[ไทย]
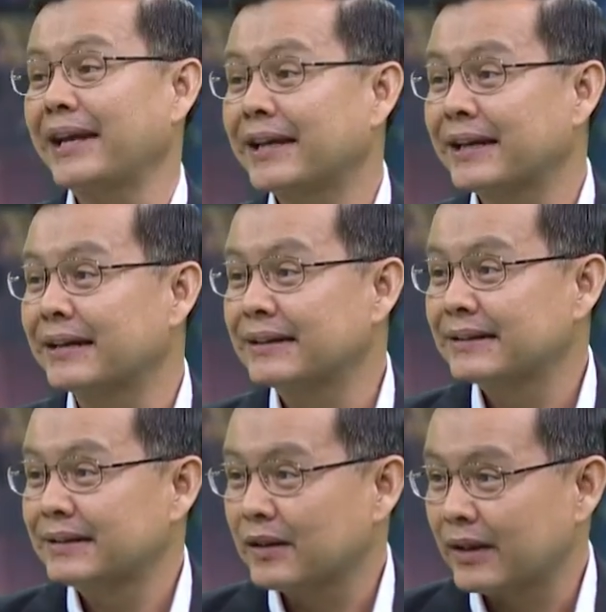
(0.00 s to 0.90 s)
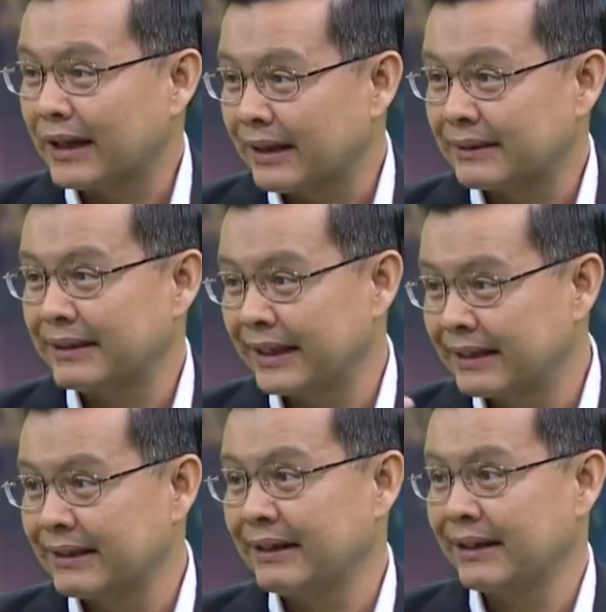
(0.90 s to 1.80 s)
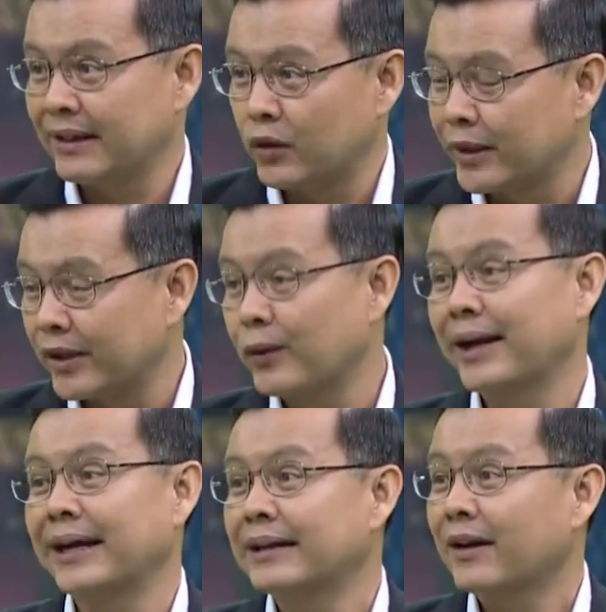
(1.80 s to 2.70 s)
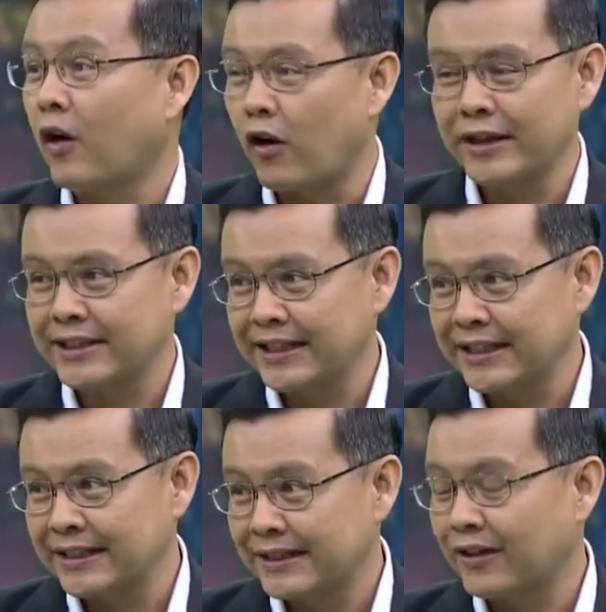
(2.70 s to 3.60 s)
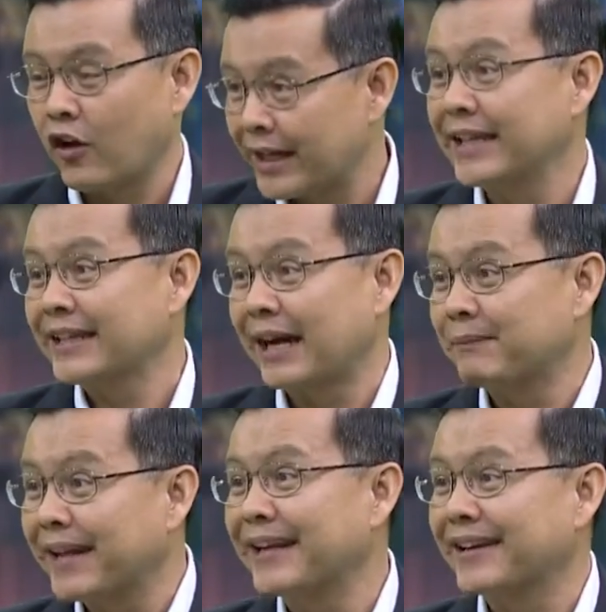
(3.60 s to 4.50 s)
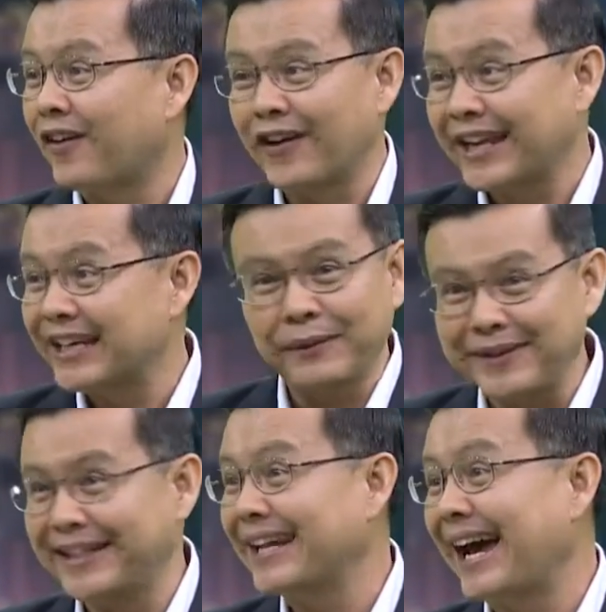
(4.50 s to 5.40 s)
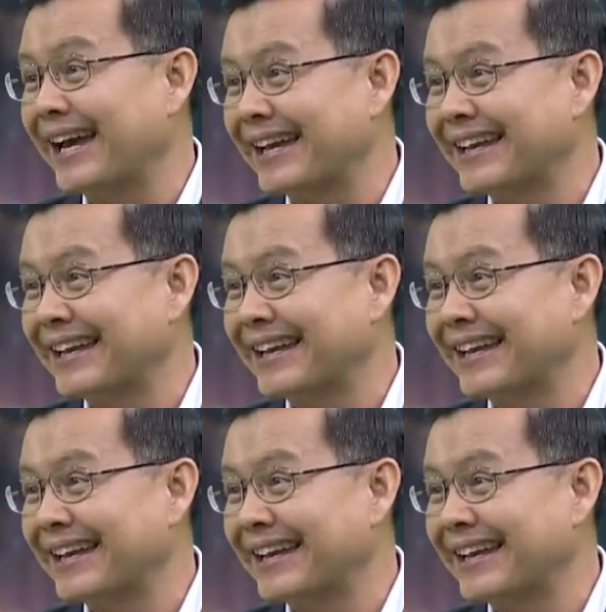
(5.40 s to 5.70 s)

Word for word: ม่เนี่ยฮะเรียนคุณหนิงว่าของจริงของกินทำเล่นของเล่นทำกินได้